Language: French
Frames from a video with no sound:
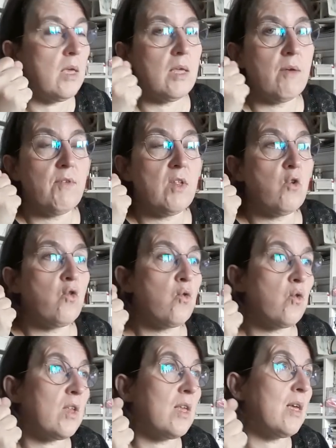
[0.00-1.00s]
Il y avait des
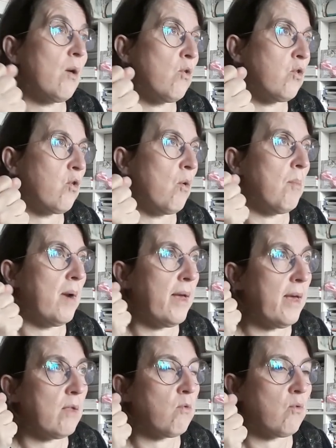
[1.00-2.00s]
choses qui
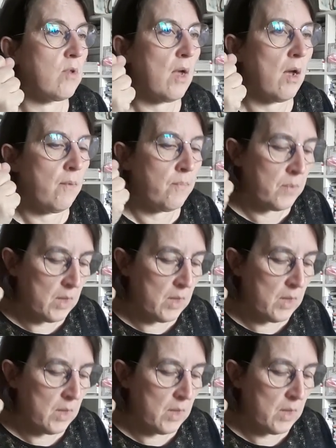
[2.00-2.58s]
ressemblaient et tout ça.